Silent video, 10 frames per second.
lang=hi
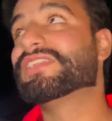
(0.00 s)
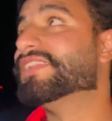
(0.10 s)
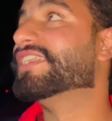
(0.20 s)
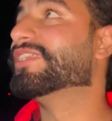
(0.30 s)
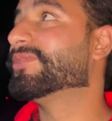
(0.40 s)

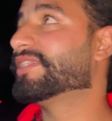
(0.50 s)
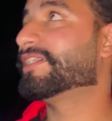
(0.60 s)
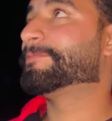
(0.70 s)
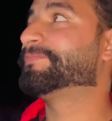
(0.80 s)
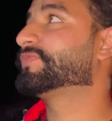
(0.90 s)
अंधेरा हो
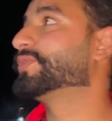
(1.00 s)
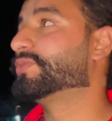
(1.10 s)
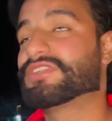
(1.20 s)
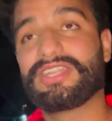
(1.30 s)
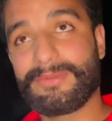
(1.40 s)
गया तो
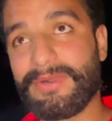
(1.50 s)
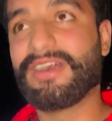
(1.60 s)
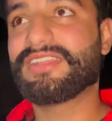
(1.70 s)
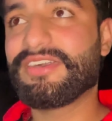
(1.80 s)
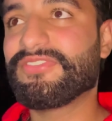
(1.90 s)
ठंड
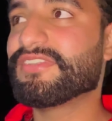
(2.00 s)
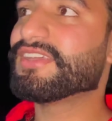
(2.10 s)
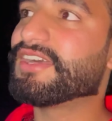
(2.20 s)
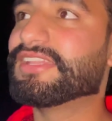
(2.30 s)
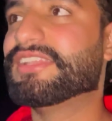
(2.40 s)
बाहर काफ़ी है
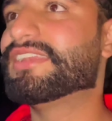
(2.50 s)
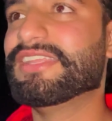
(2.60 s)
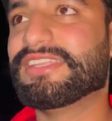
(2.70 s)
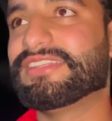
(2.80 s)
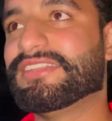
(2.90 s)
अंदर नहीं
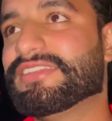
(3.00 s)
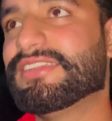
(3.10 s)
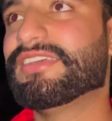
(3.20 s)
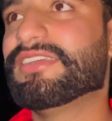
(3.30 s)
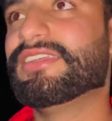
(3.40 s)
है इतनी
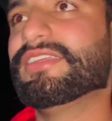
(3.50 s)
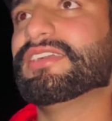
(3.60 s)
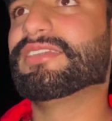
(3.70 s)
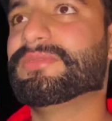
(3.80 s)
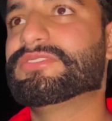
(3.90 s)

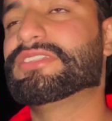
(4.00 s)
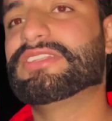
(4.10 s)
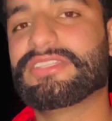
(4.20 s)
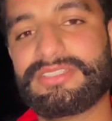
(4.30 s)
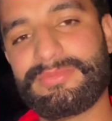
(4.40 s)
अभी चलते
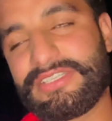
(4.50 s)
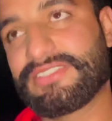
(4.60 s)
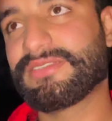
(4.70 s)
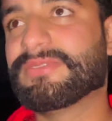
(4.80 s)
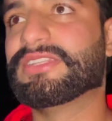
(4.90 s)
हैं अंदर बाकी
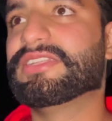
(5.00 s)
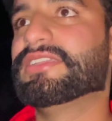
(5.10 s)
सब अंदर ही